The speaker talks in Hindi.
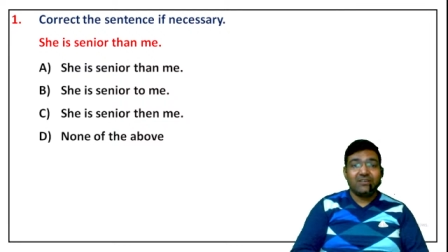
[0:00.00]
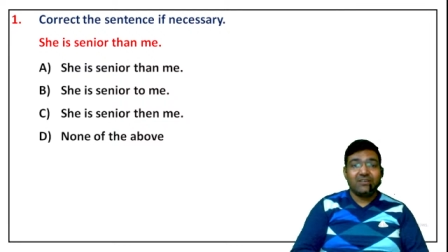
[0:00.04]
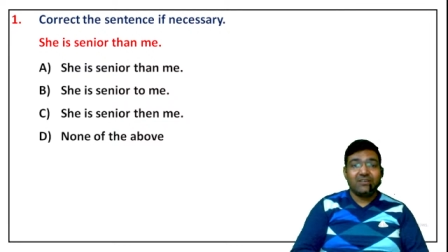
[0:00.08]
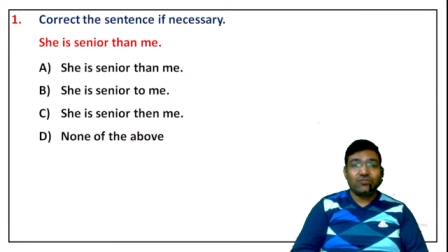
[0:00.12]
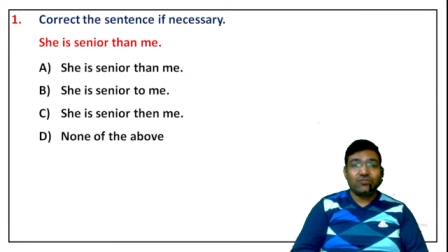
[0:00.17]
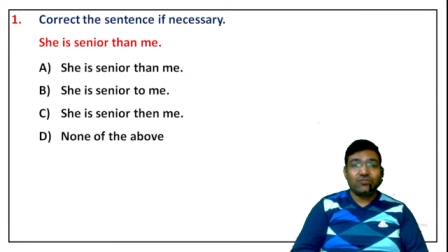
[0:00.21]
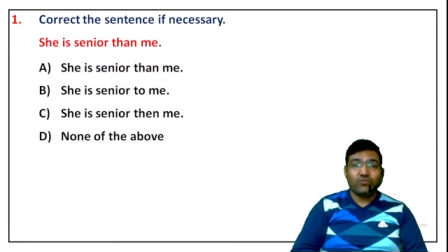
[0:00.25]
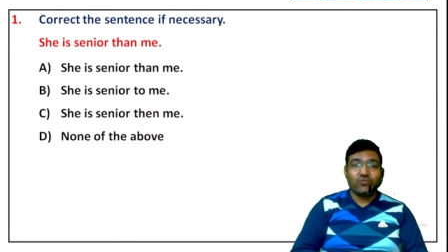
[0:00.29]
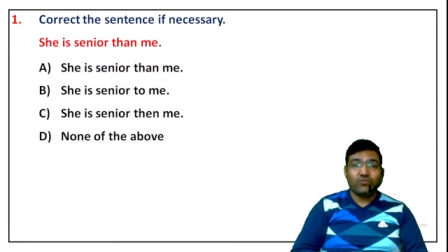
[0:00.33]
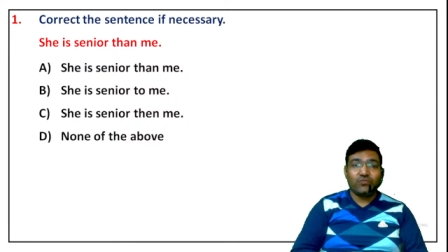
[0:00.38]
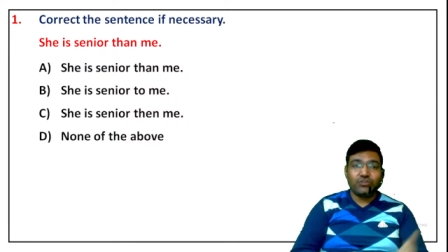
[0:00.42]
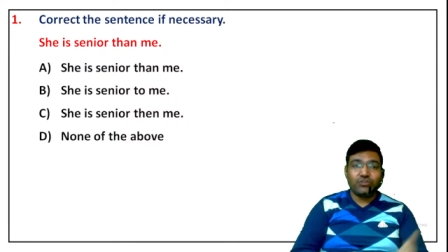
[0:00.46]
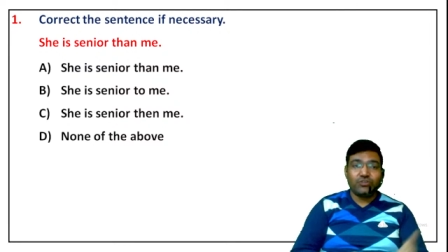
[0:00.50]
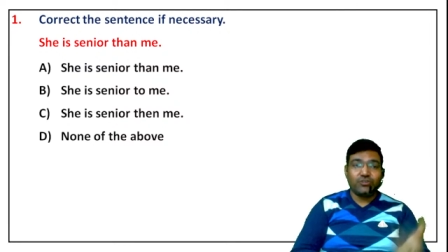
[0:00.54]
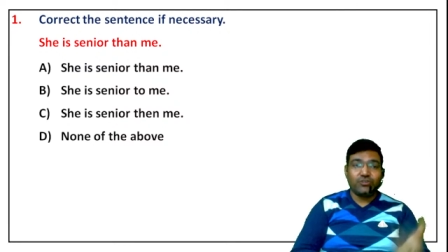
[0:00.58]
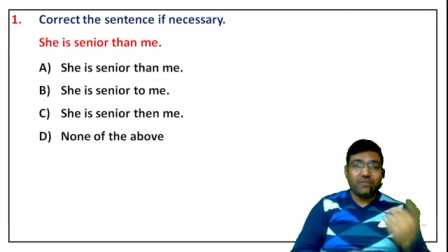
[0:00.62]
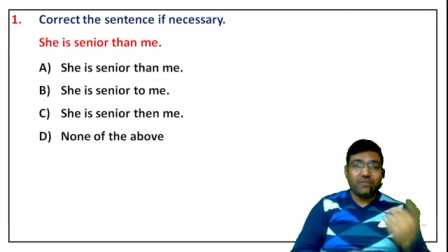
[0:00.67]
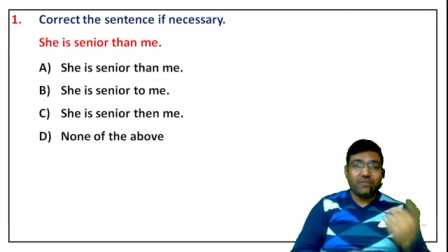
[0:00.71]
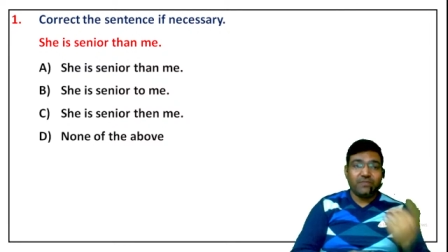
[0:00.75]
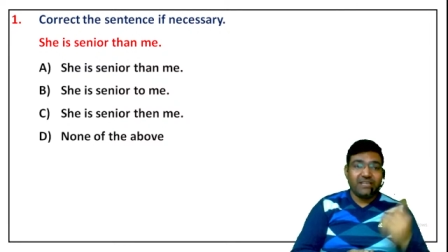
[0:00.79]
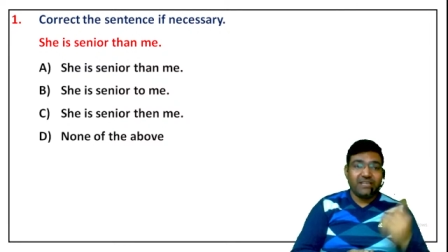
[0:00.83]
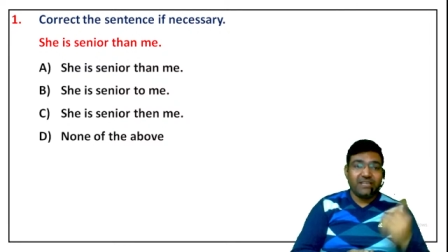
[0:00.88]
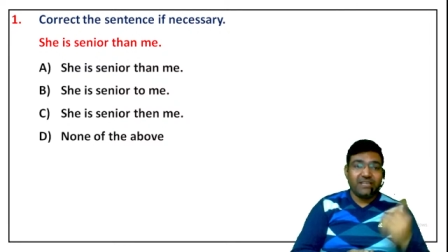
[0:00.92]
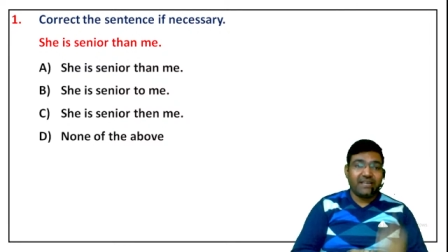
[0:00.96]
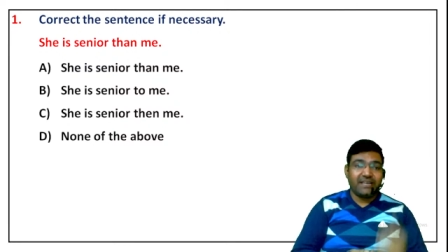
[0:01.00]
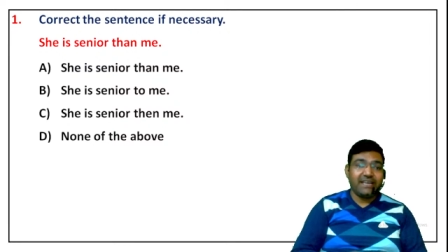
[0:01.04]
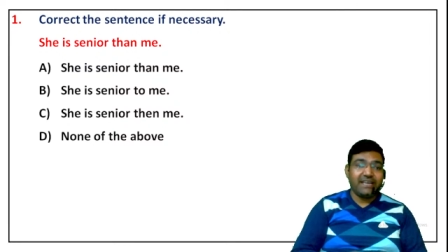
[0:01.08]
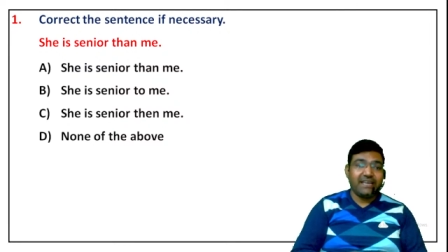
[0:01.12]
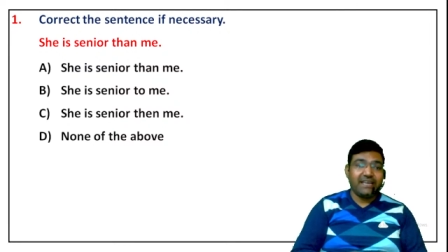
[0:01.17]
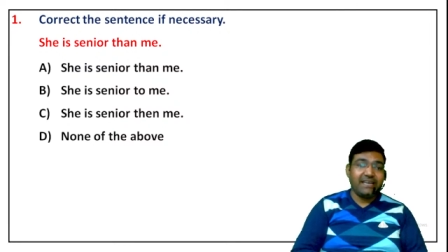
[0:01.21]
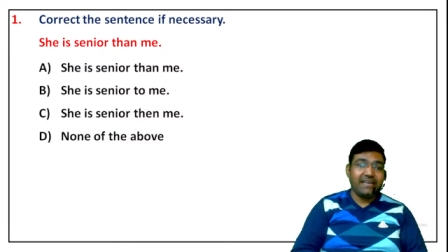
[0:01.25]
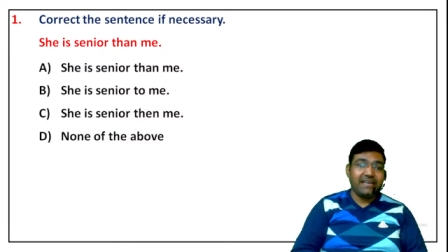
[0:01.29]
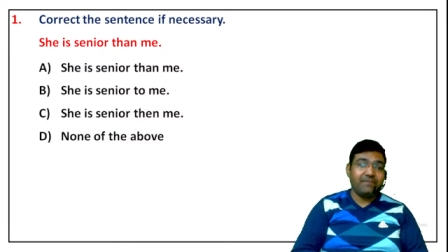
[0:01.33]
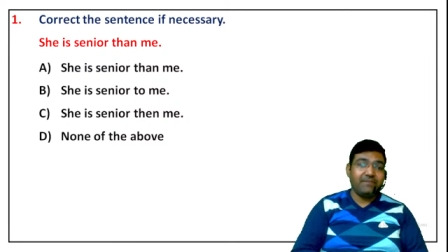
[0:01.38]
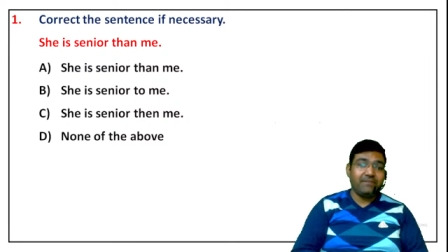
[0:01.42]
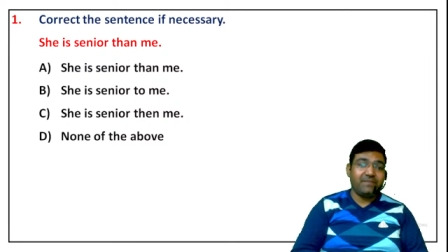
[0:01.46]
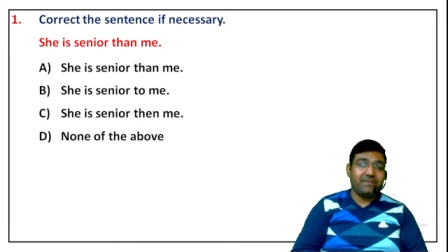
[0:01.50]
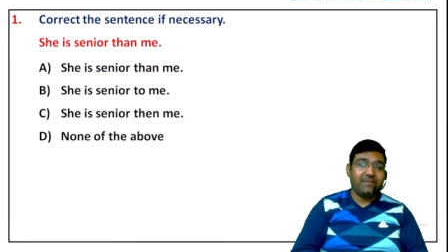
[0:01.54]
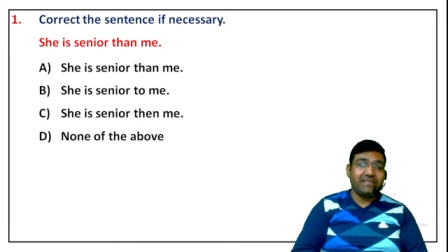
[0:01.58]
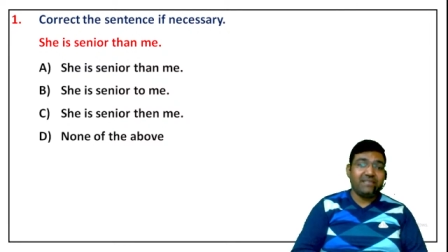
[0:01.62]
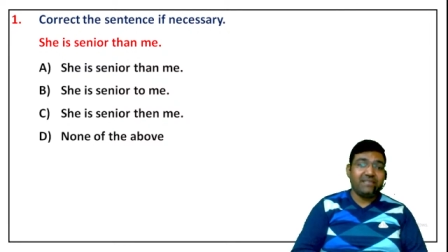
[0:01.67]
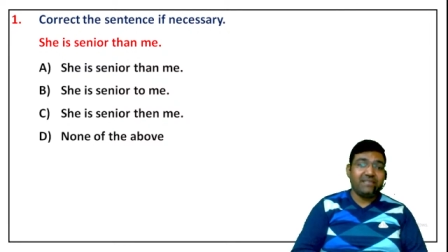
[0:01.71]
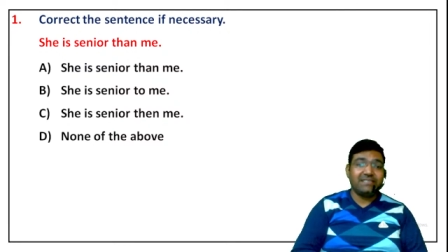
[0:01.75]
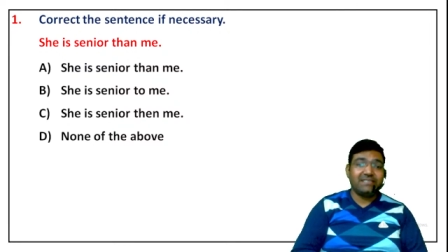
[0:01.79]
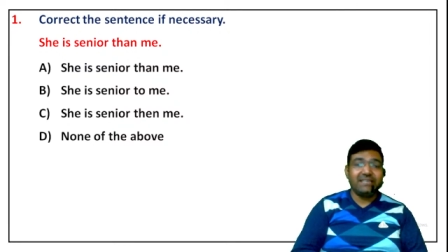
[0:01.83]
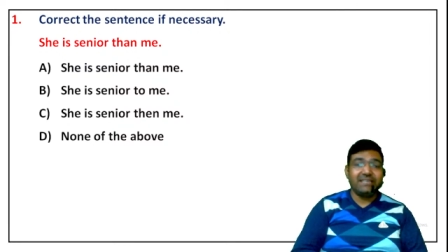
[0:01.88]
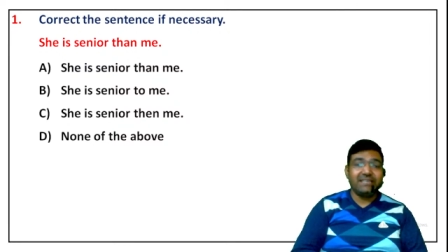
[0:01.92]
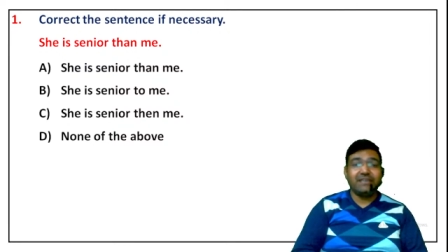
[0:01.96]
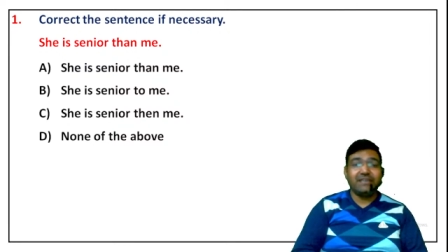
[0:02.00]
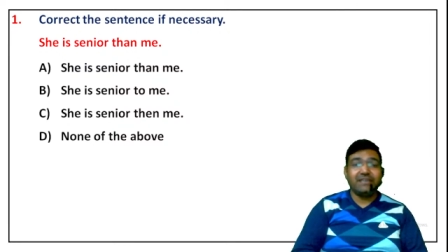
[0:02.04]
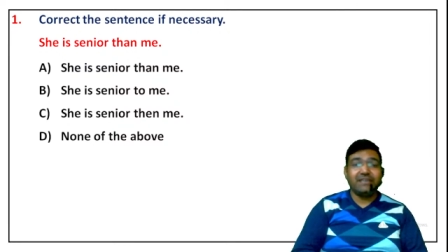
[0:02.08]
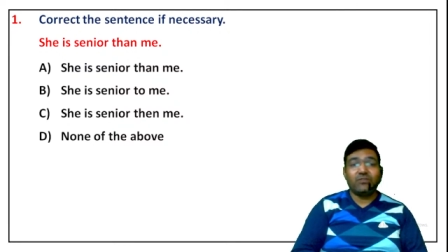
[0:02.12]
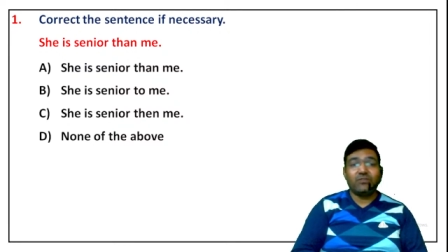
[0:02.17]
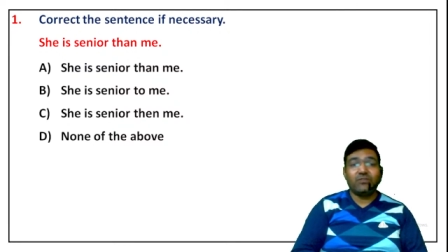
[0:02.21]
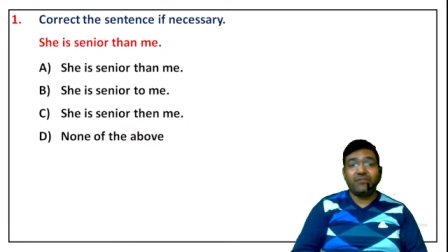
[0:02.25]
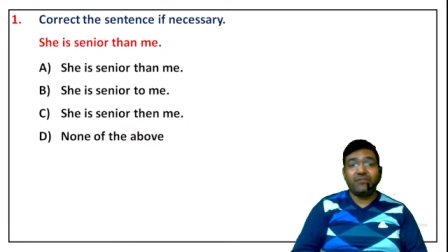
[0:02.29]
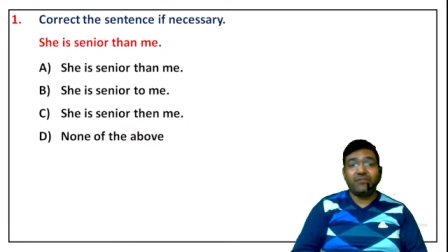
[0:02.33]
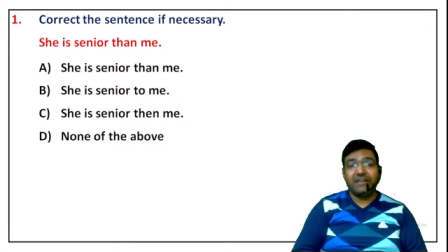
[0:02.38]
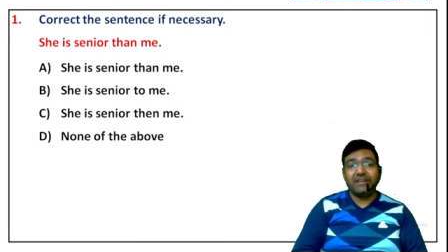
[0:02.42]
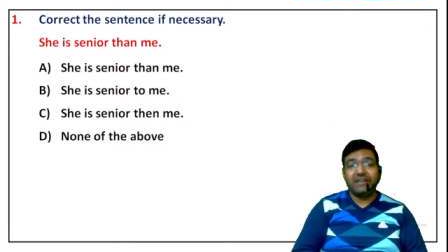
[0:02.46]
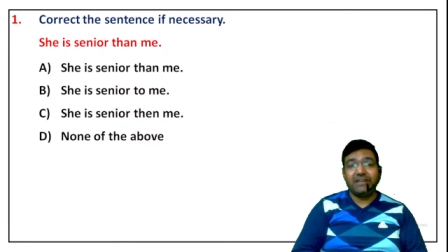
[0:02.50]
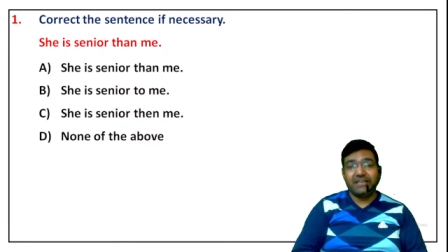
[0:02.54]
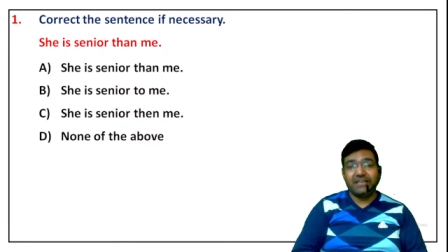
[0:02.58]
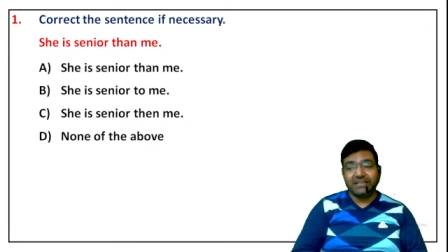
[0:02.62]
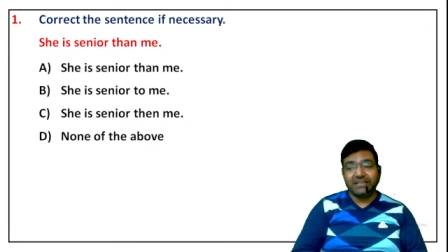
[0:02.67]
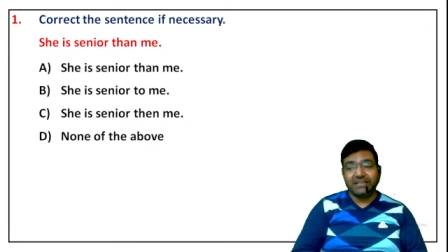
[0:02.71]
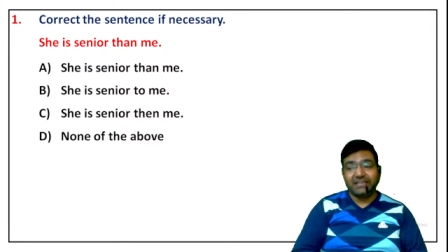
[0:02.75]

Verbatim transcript: So what should be there? A, B, C, a D.